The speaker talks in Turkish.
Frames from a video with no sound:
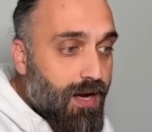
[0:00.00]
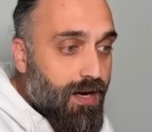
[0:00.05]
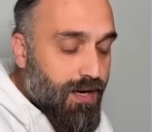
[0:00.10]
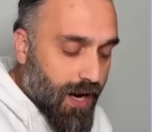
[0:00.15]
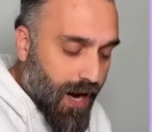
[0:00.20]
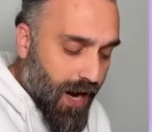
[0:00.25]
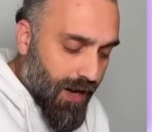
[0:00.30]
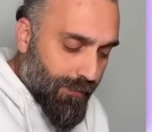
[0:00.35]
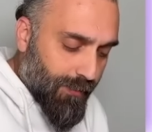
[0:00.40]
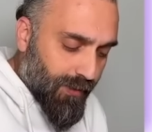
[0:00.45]

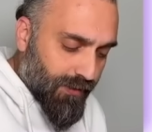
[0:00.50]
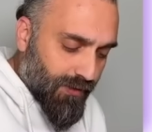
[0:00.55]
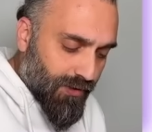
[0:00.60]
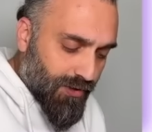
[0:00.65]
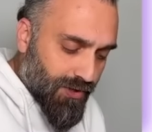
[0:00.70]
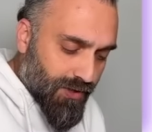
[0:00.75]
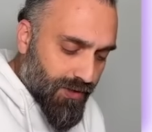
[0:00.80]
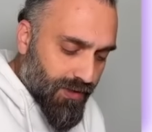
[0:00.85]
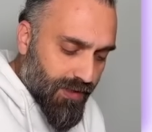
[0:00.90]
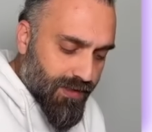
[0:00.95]
Kalp
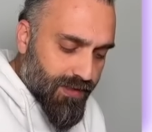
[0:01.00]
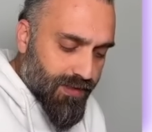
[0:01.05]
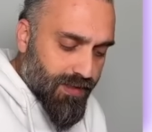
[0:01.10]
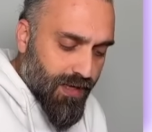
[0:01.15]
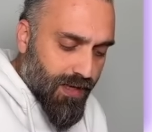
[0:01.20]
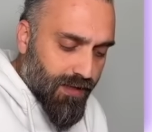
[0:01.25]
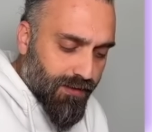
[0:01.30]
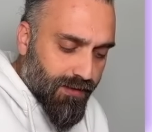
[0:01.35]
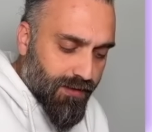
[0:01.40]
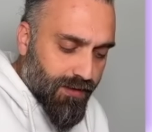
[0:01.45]
atışını
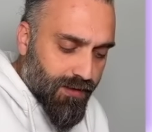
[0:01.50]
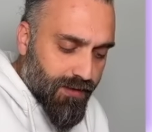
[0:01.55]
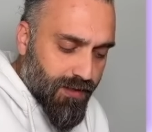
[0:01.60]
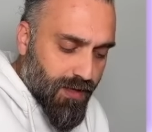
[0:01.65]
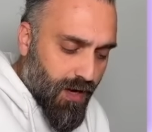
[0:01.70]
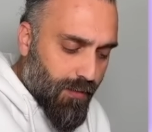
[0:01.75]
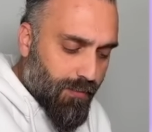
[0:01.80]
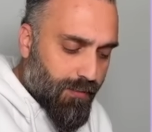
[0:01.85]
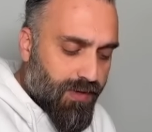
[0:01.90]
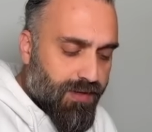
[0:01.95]
hızlandırır,
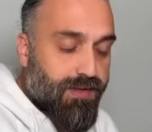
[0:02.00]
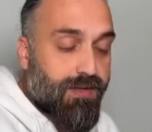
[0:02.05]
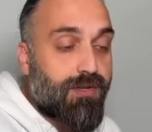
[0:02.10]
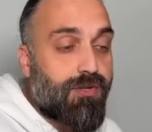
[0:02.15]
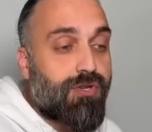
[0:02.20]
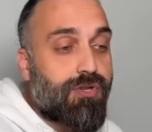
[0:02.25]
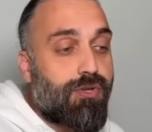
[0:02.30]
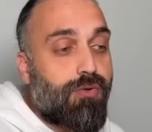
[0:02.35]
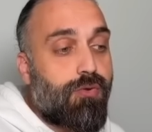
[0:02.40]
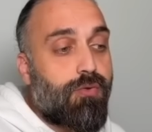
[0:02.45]
kan
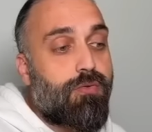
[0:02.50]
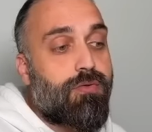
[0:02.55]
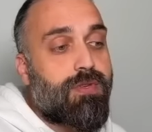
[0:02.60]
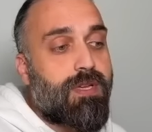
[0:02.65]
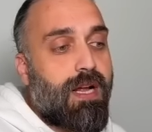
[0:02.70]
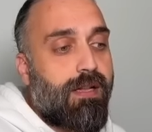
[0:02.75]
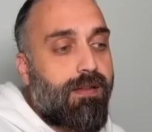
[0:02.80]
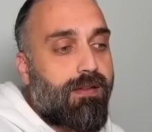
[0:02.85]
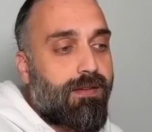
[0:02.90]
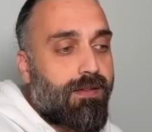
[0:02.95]
basıncını
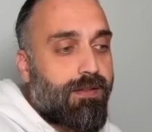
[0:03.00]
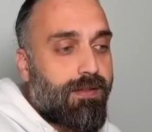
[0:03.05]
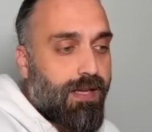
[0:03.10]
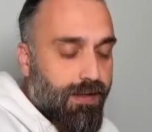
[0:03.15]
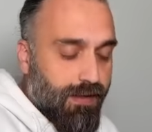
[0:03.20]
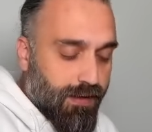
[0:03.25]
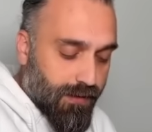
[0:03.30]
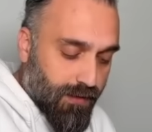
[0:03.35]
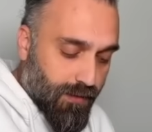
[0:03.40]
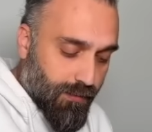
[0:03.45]
yükseltir.
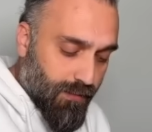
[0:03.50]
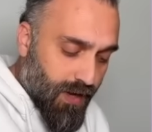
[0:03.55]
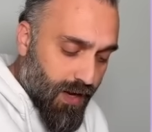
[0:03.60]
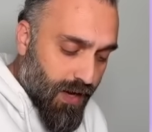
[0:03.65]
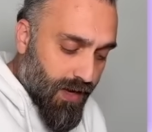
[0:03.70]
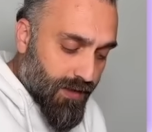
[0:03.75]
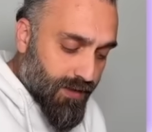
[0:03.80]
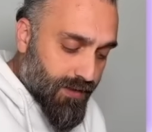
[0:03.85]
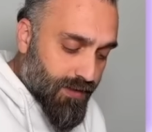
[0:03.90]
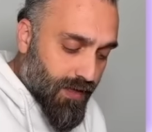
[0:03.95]
Ne dedim?
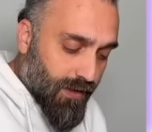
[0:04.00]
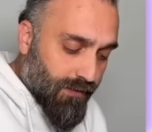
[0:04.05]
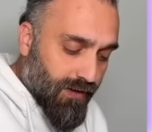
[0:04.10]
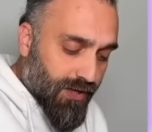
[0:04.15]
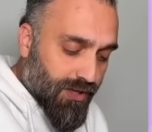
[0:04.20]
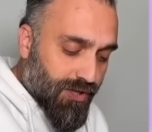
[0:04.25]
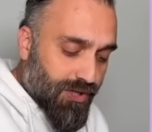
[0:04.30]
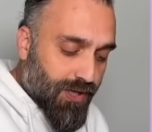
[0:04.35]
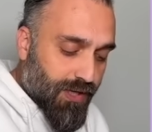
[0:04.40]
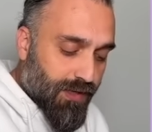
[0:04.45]

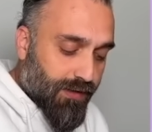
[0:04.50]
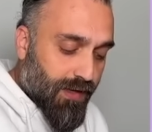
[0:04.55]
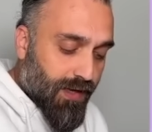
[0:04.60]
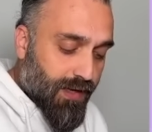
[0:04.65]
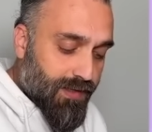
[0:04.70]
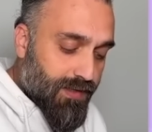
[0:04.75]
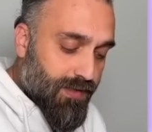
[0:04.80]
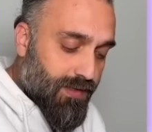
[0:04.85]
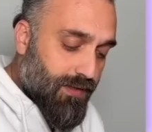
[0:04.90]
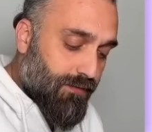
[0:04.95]
Savaş ya
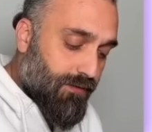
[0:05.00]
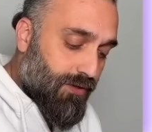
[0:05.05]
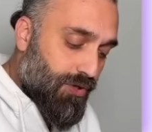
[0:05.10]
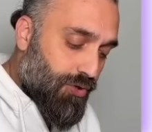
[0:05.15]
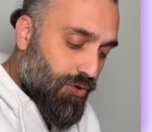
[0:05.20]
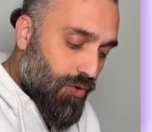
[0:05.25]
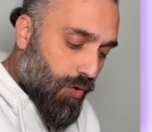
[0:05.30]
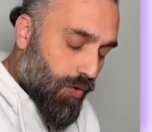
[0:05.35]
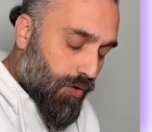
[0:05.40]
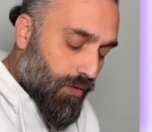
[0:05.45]
da
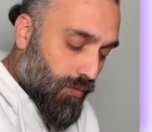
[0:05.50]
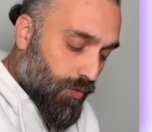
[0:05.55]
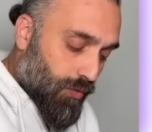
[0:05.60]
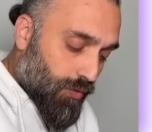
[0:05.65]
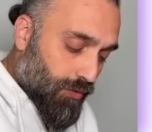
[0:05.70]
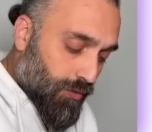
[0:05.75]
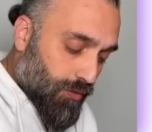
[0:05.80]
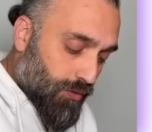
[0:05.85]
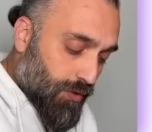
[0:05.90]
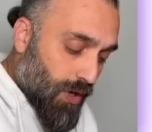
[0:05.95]
sıvış
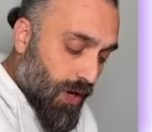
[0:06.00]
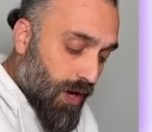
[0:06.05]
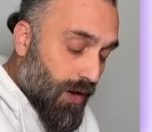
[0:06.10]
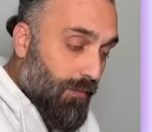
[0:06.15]
hormonudur.